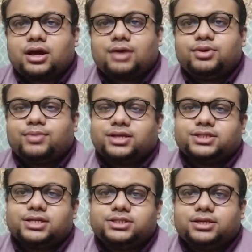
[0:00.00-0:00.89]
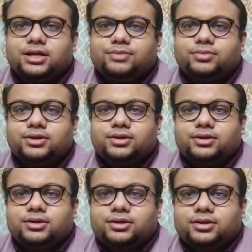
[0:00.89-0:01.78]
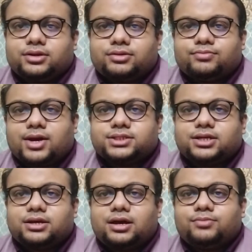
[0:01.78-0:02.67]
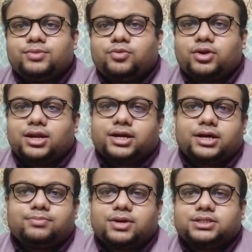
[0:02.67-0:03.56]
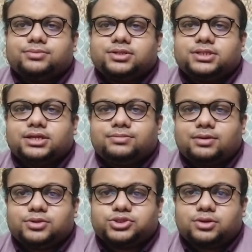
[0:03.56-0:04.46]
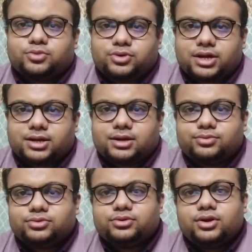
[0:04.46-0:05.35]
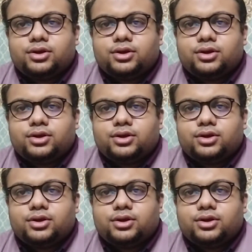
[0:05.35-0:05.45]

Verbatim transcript: আমি বাসায় ছিলাম বাসায় আমি পড়ালেখার পাশাপাশি কিভাবে সময় কাটাবো